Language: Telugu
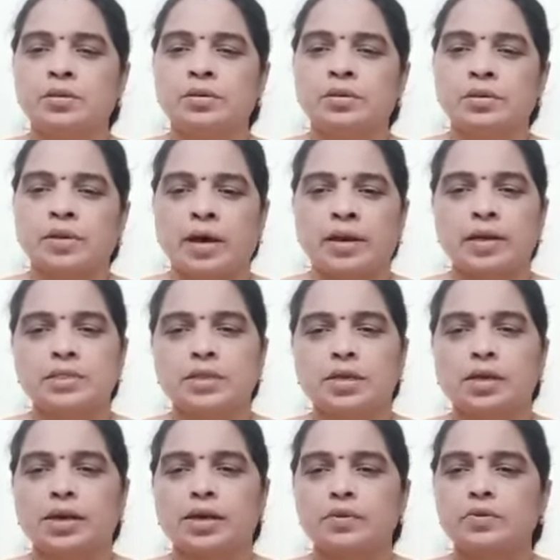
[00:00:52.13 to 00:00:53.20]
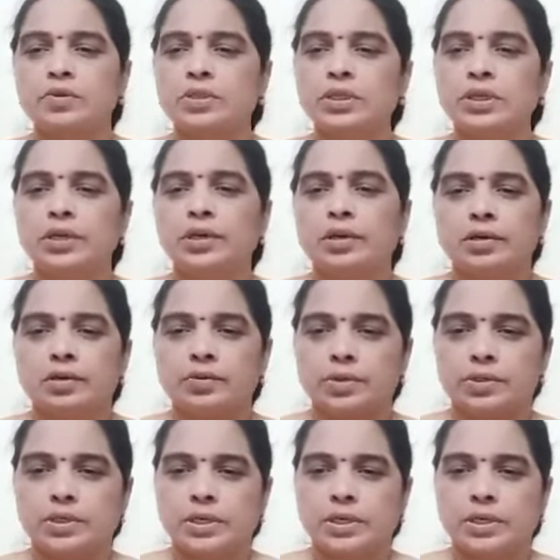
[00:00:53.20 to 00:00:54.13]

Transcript: అన్ని జిల్లాల నుంచి వచ్చారు